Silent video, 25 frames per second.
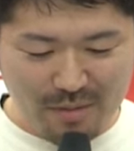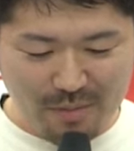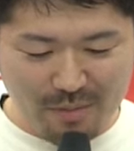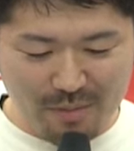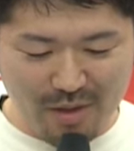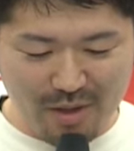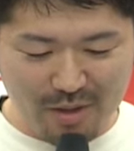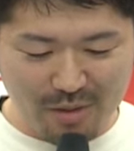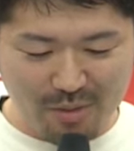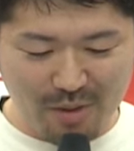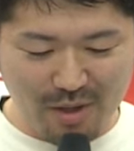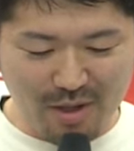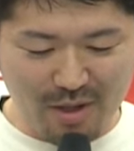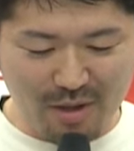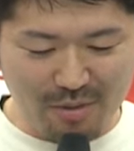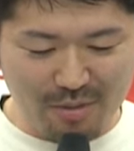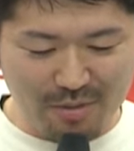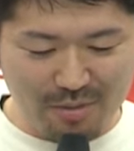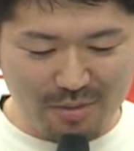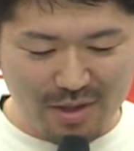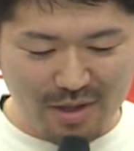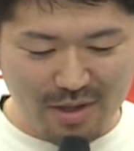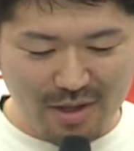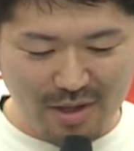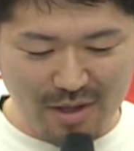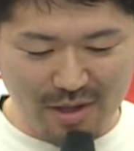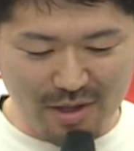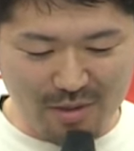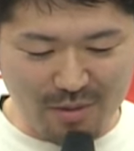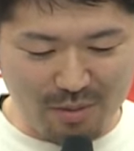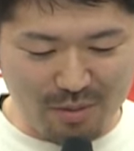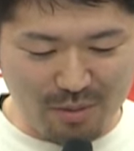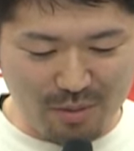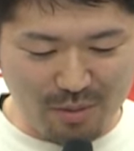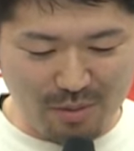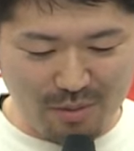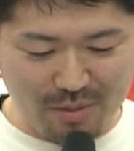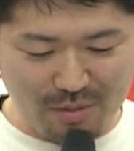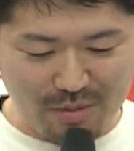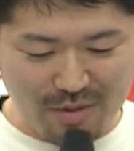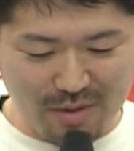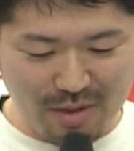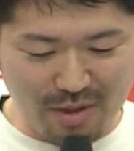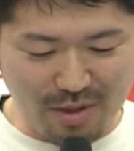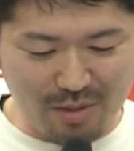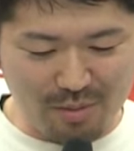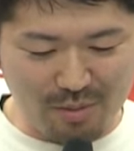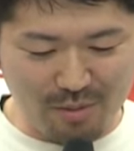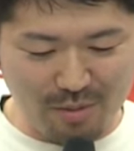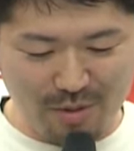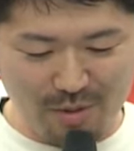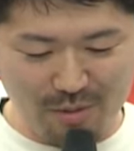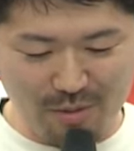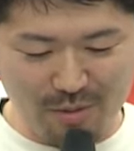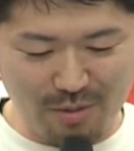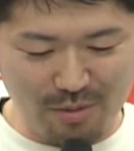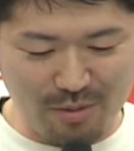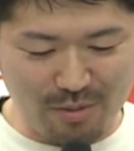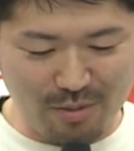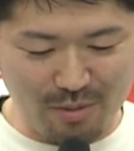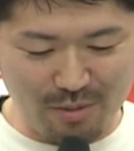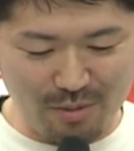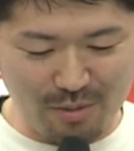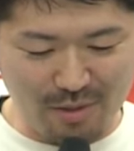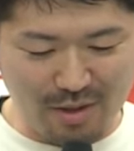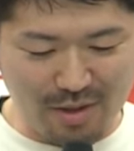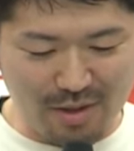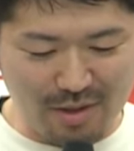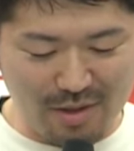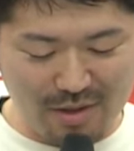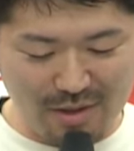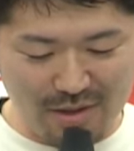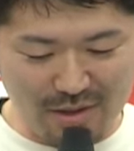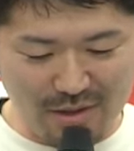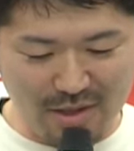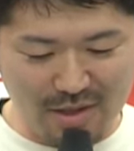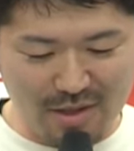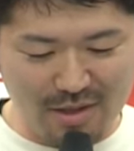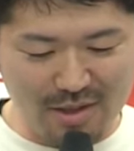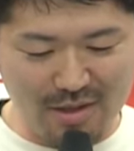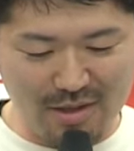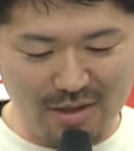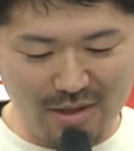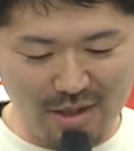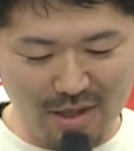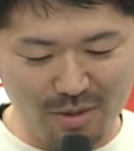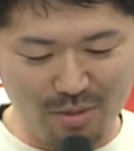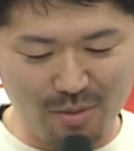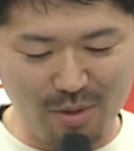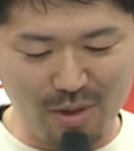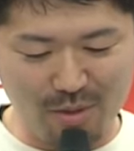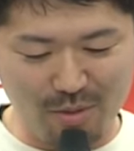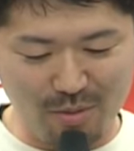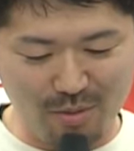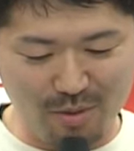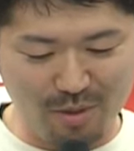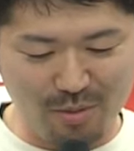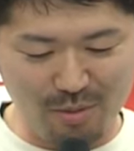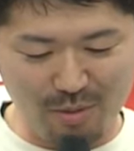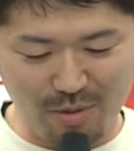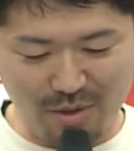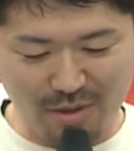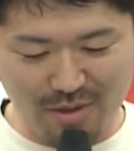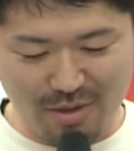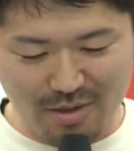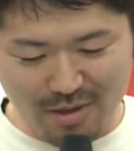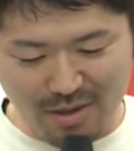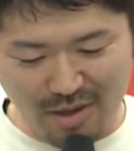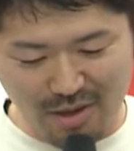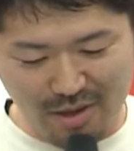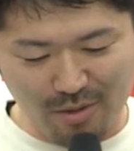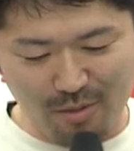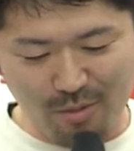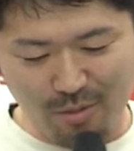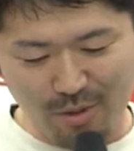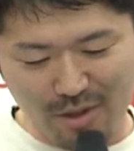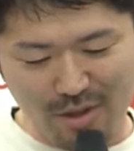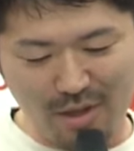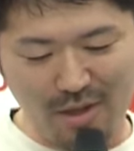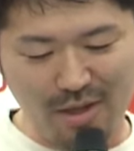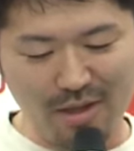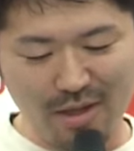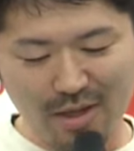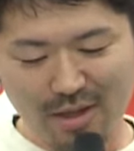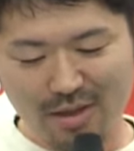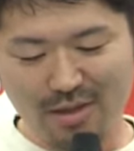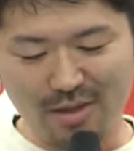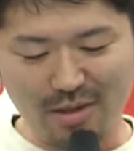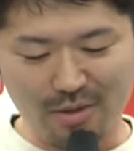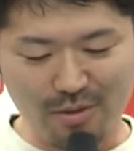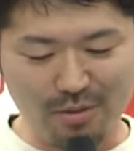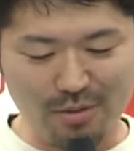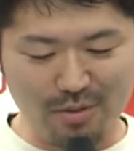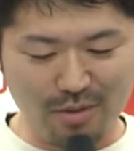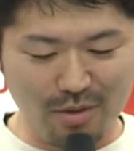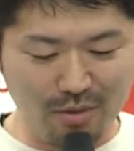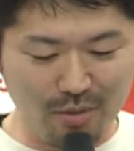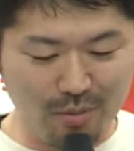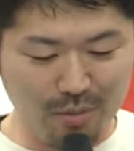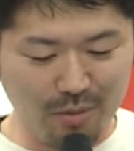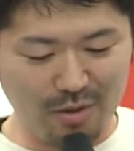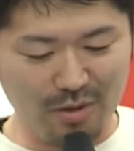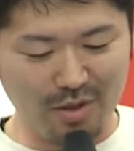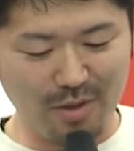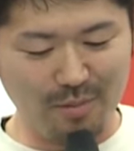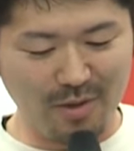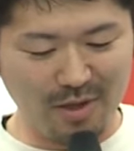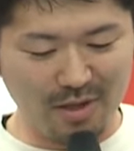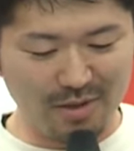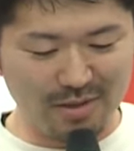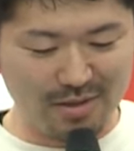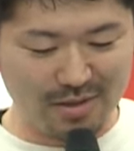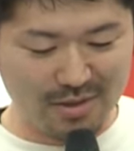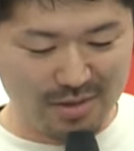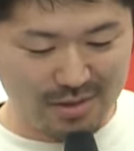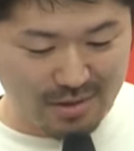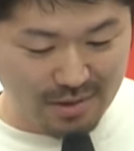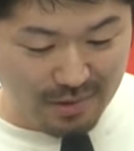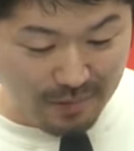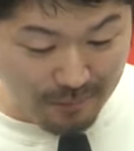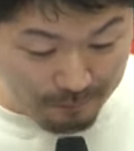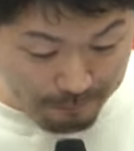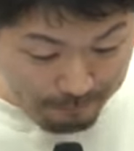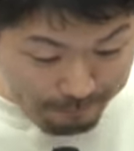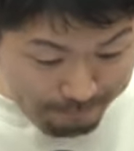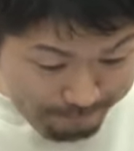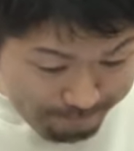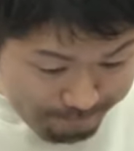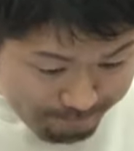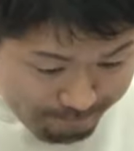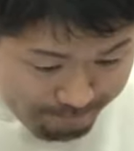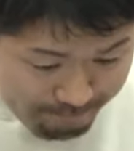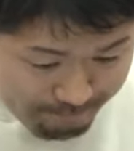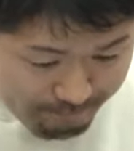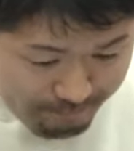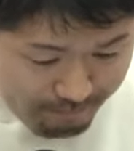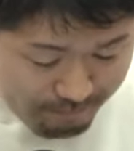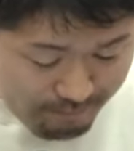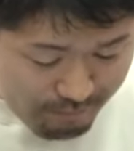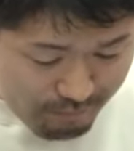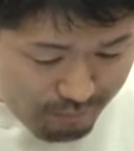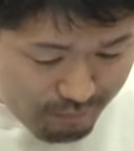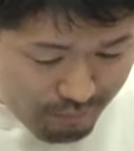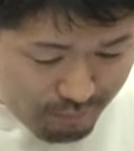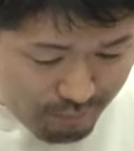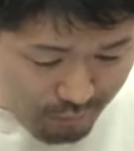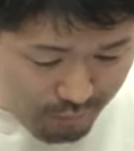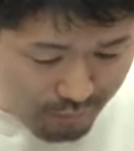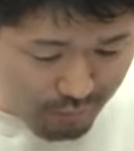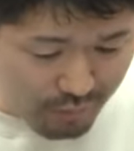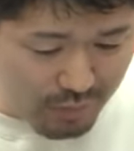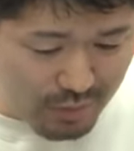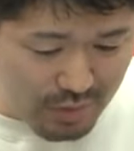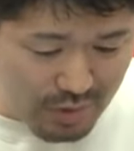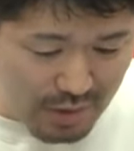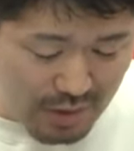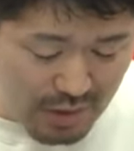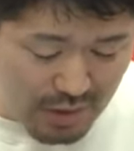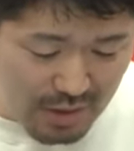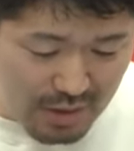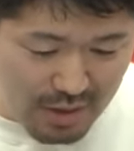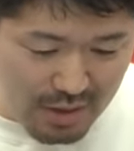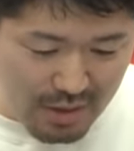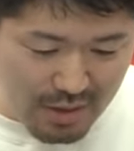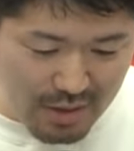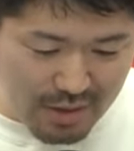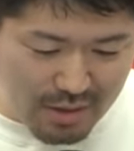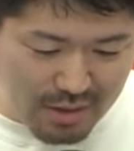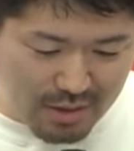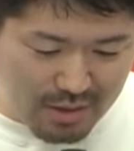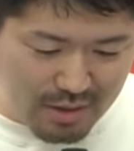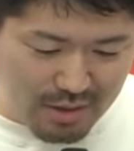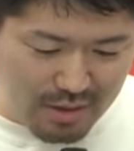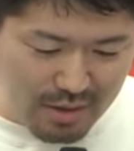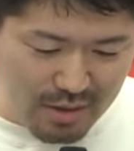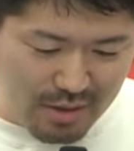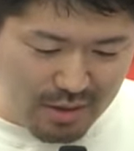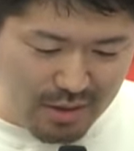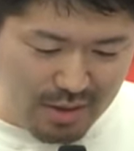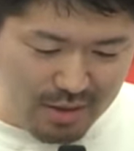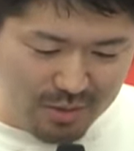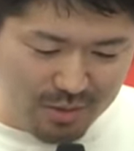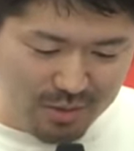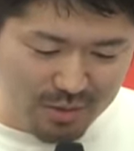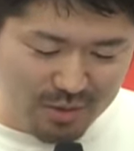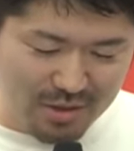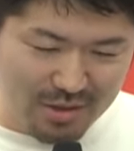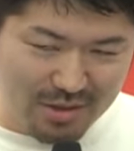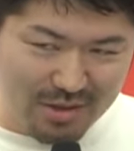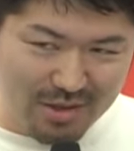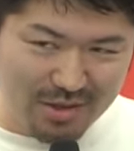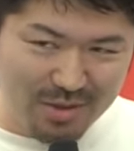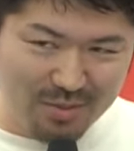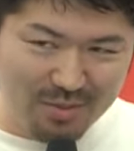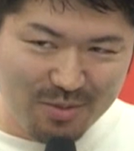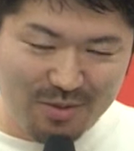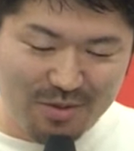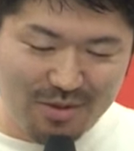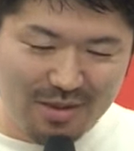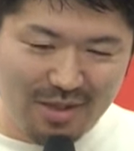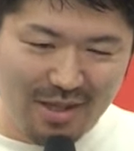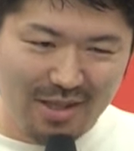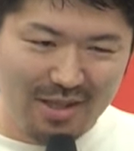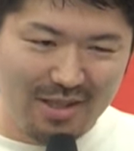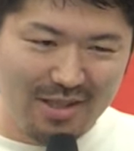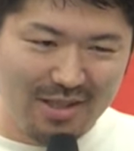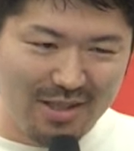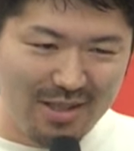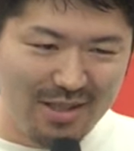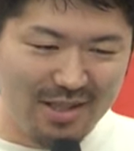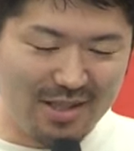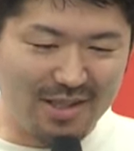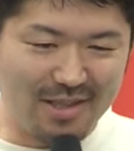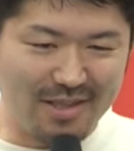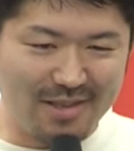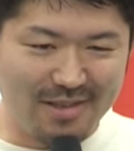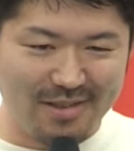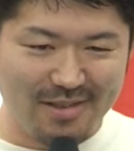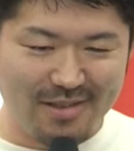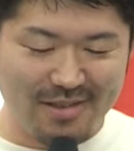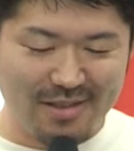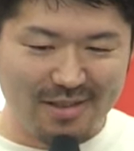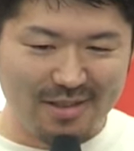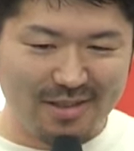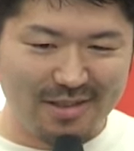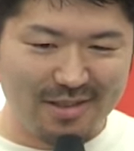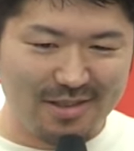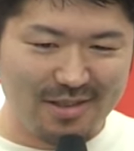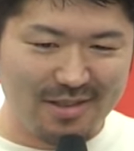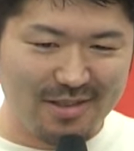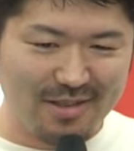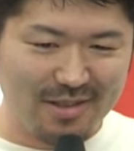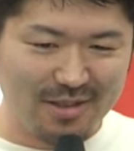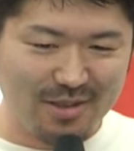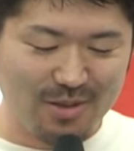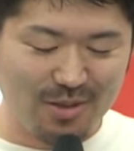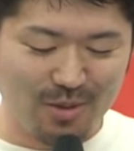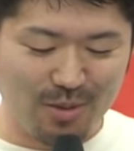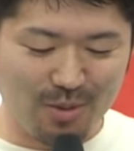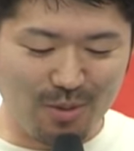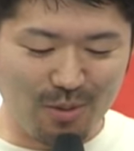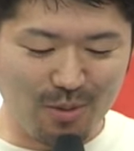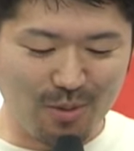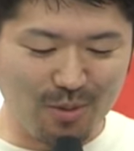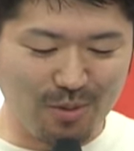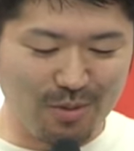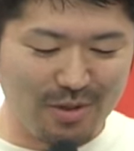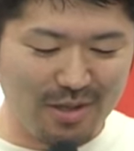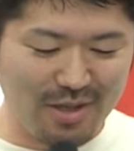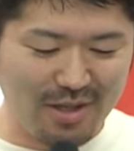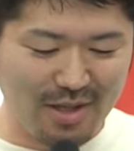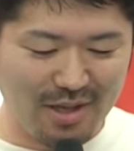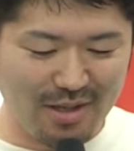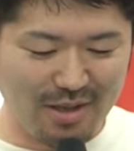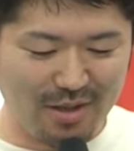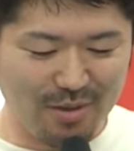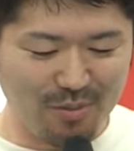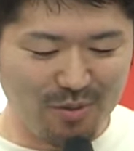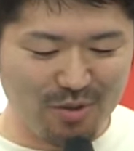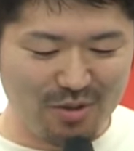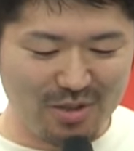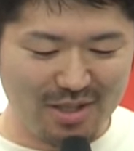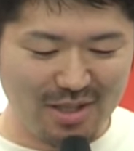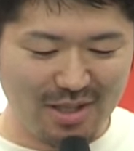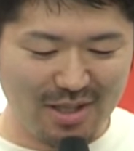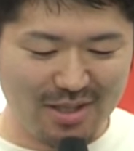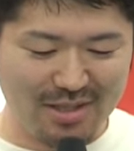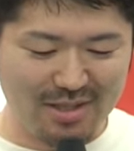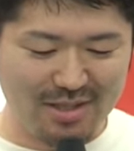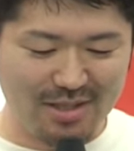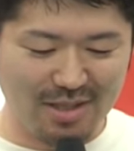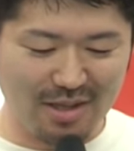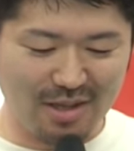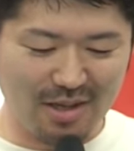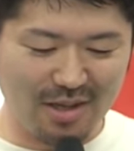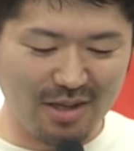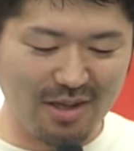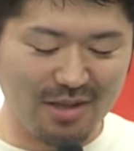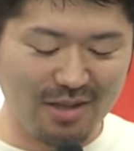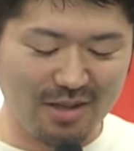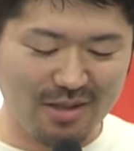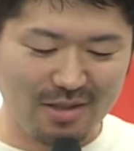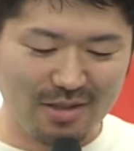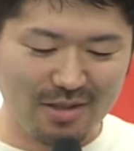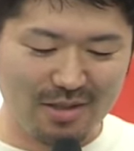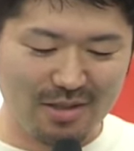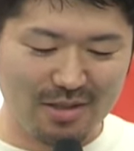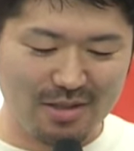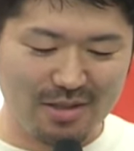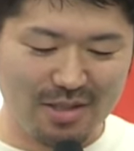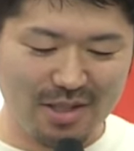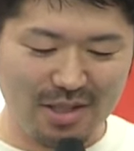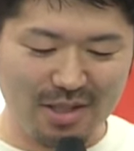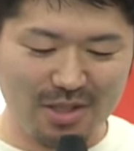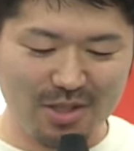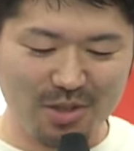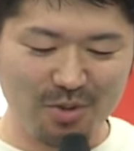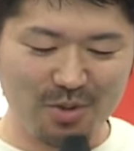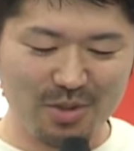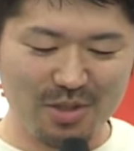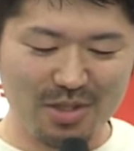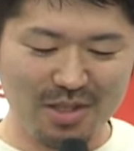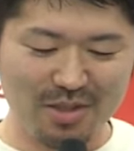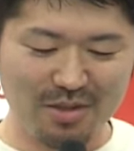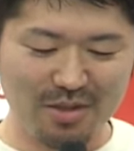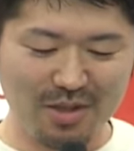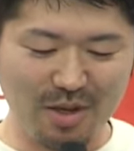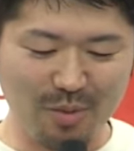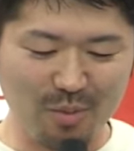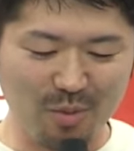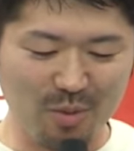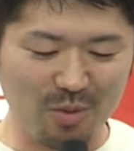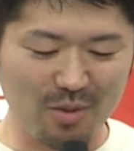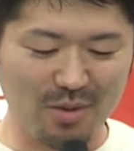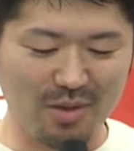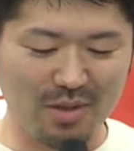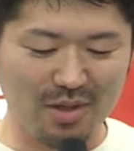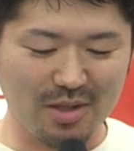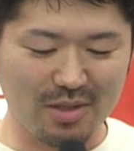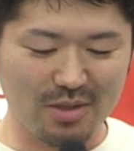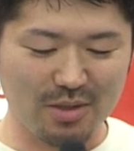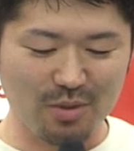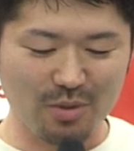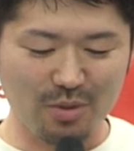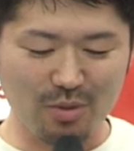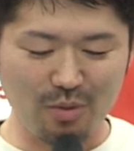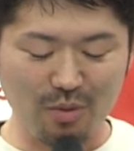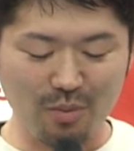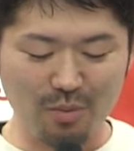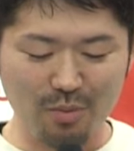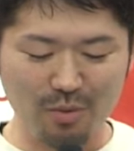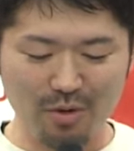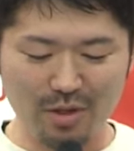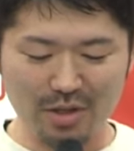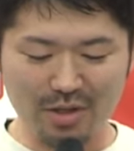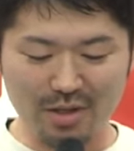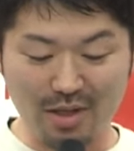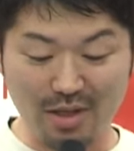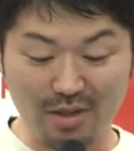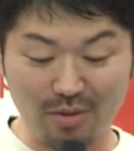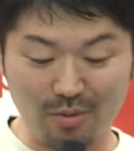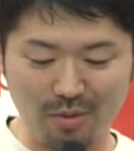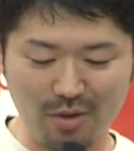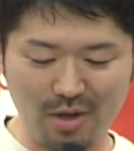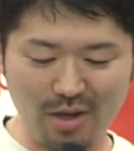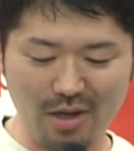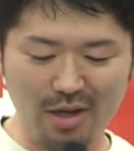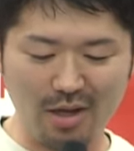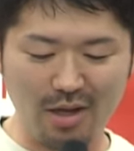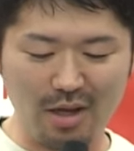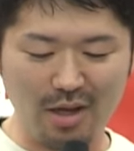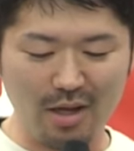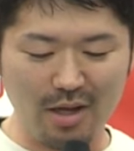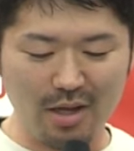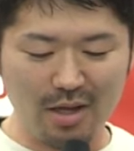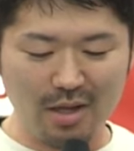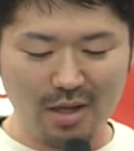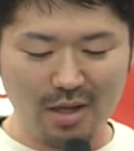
まあ後から振り返るとなんか乗り越えることができなんとか乗り越えてこれたかなっていうふうに思ってます。うん、でその自分なりにちょっとこう振り返ってもしかしたら成長してるかもってちょっと思えたのが、